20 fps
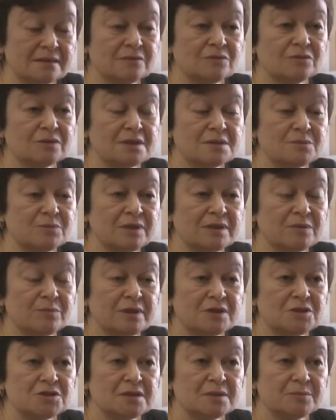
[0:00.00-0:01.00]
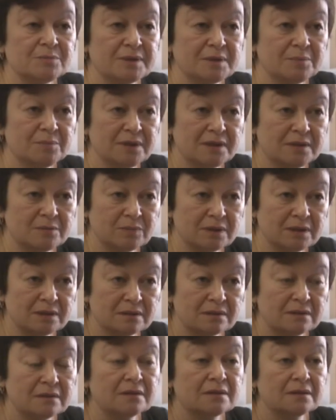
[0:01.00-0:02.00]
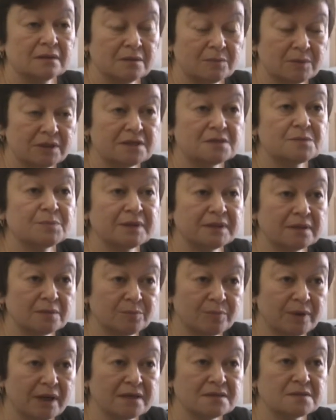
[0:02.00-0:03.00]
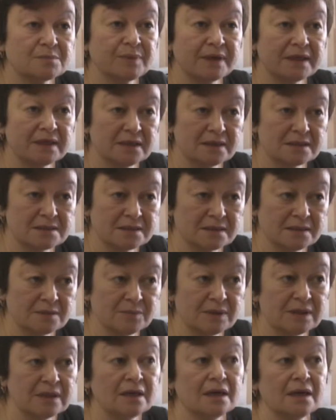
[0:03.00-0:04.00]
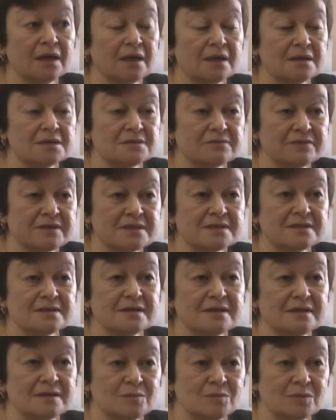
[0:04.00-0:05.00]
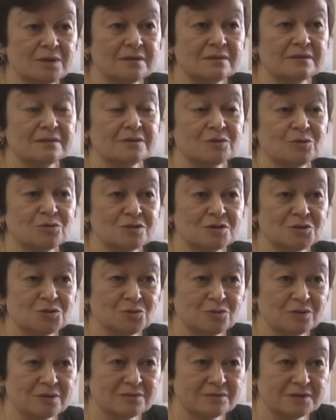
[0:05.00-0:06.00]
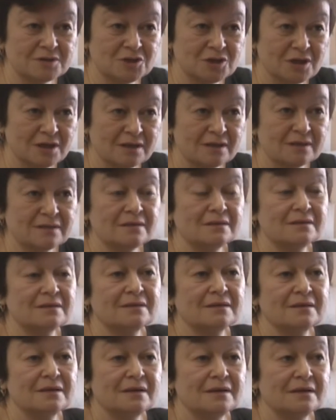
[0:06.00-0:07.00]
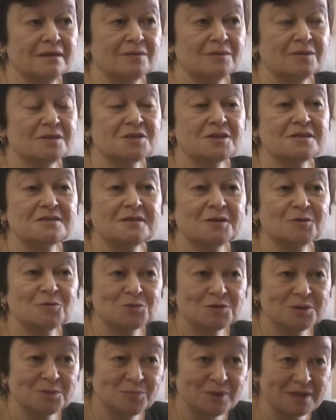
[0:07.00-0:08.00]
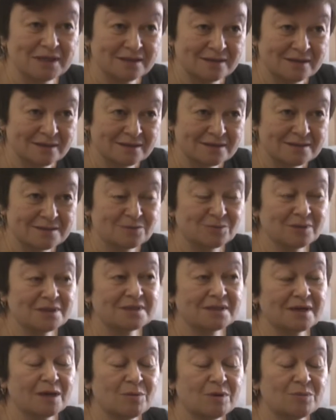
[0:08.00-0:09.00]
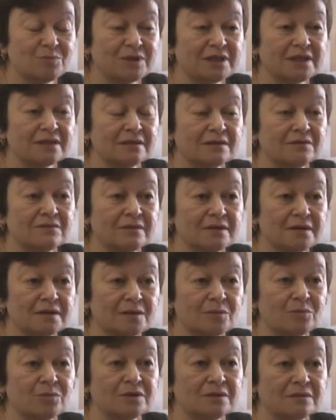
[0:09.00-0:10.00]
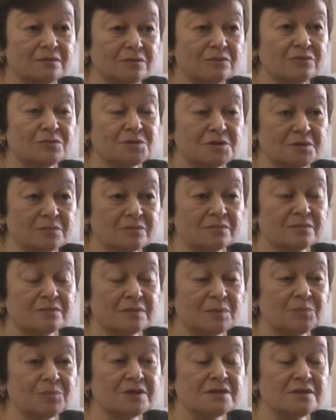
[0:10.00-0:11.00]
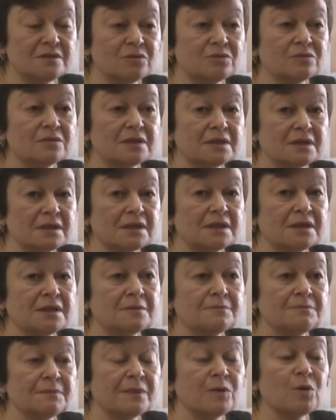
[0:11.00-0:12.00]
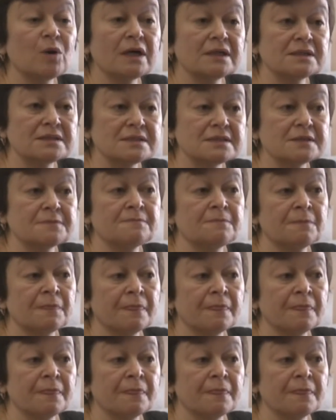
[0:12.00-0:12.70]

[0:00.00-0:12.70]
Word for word: У нас были большие проблемы именно с ПТП, с поездками, с выяснениями, кто за что отвечает. Железнодорожный переезд у нас камень преткновения был. Ну, в общем, определенные такие нюансы.